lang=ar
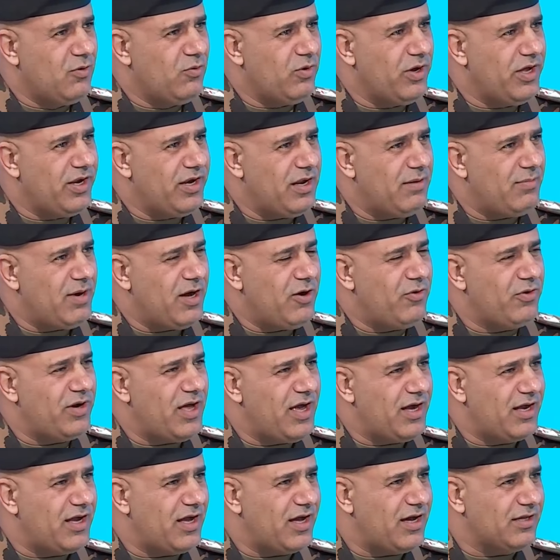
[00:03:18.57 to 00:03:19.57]
وإنما
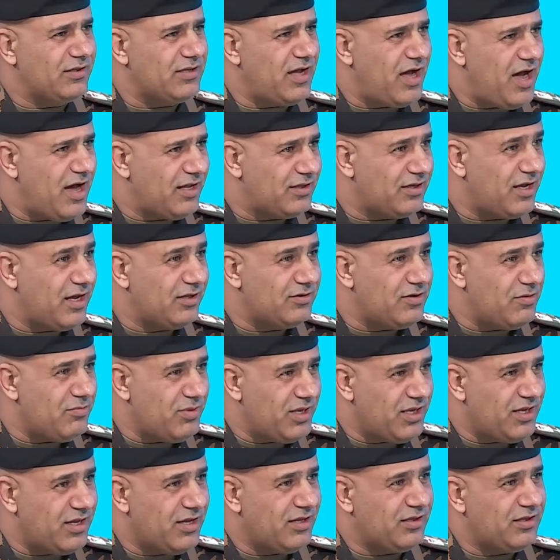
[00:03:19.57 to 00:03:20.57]
هناك قطاعات
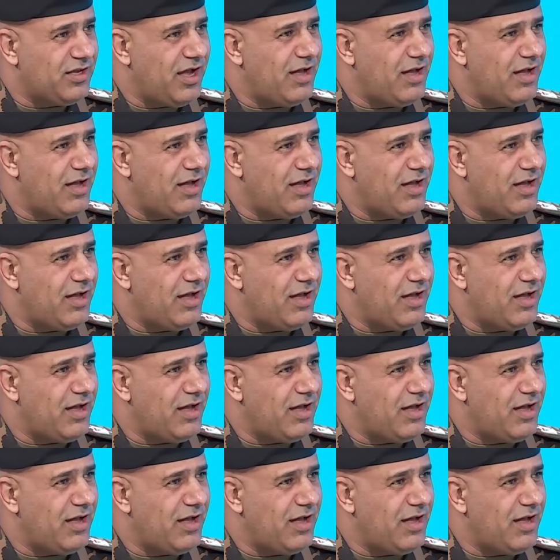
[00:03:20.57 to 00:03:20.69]
خدمية